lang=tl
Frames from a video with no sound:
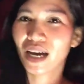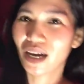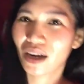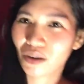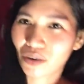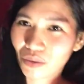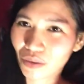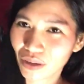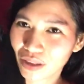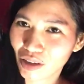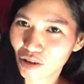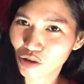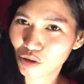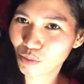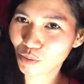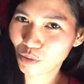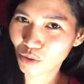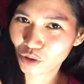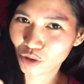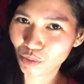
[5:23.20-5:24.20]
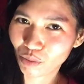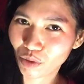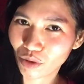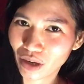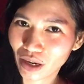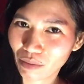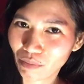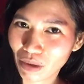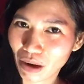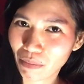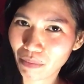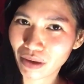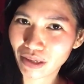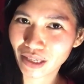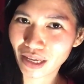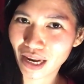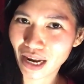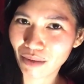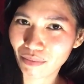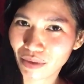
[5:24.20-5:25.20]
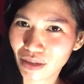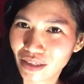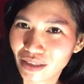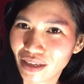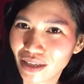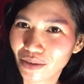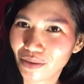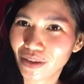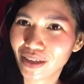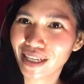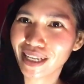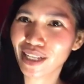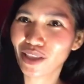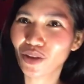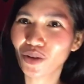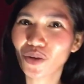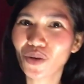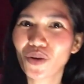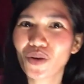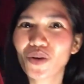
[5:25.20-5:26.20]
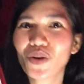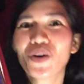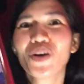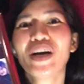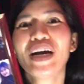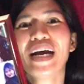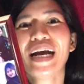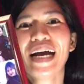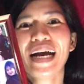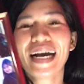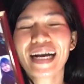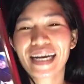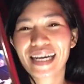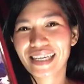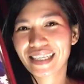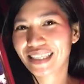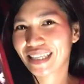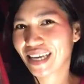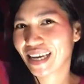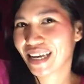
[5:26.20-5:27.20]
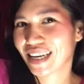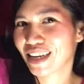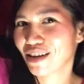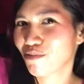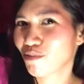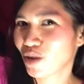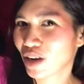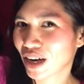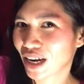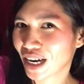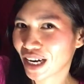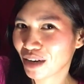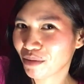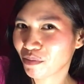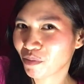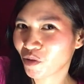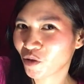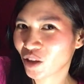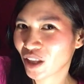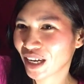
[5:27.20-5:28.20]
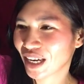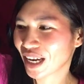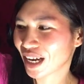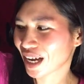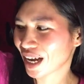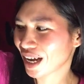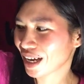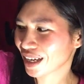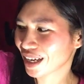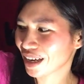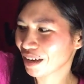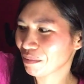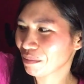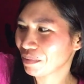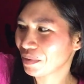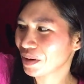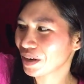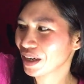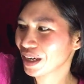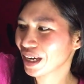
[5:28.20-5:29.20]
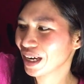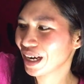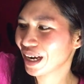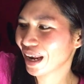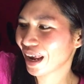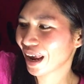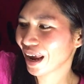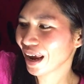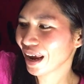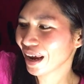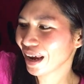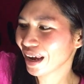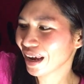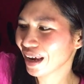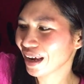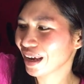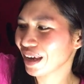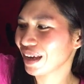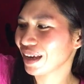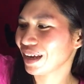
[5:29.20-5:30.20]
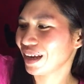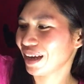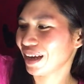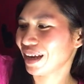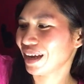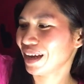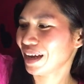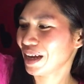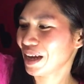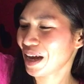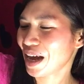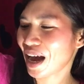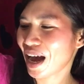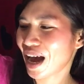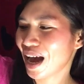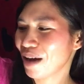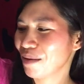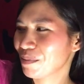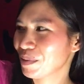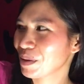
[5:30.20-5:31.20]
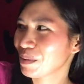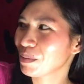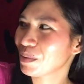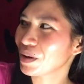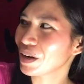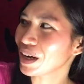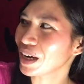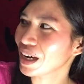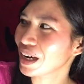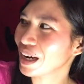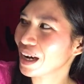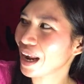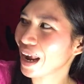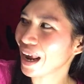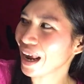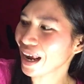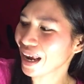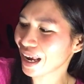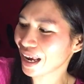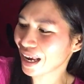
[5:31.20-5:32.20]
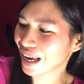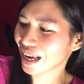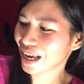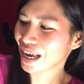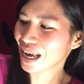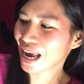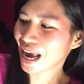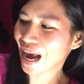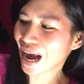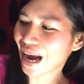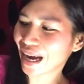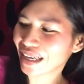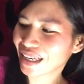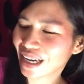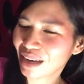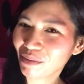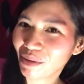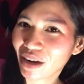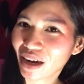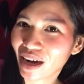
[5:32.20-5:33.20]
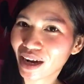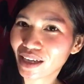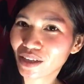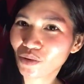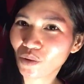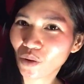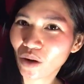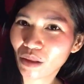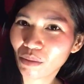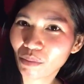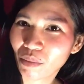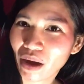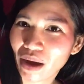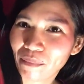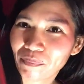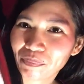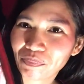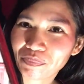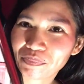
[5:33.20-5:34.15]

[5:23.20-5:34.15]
Ako ay taos puso kong nagpapasalamat sa iyo dito kasi hindi mo nakalimutan ang aking birthday. Happy birthday! Ayan, may nakasulat pa.